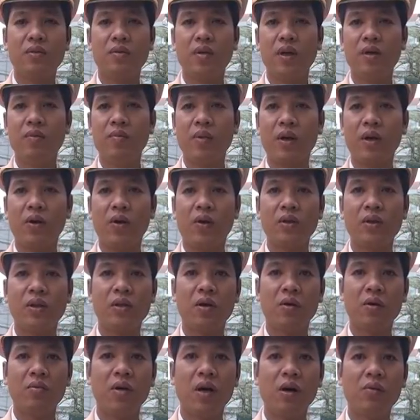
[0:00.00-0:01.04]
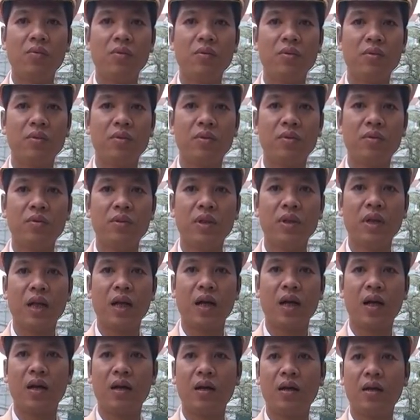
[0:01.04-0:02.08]
với mật độ giao thông đông như
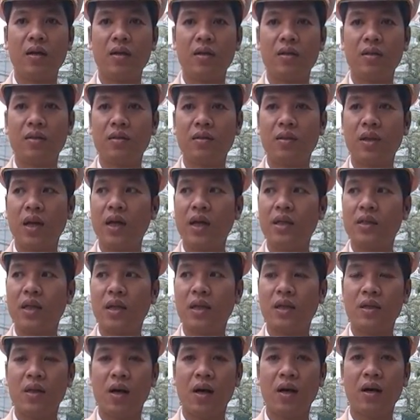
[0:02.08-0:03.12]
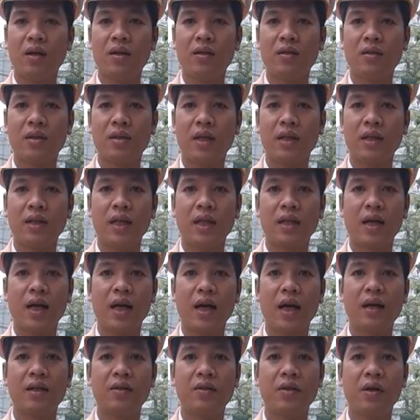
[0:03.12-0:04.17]
là dễ xảy thường xảy ra tai
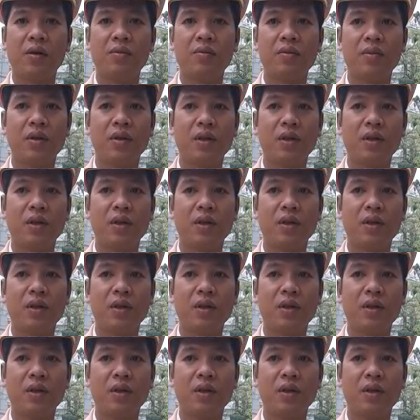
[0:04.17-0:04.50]
nạn giao thông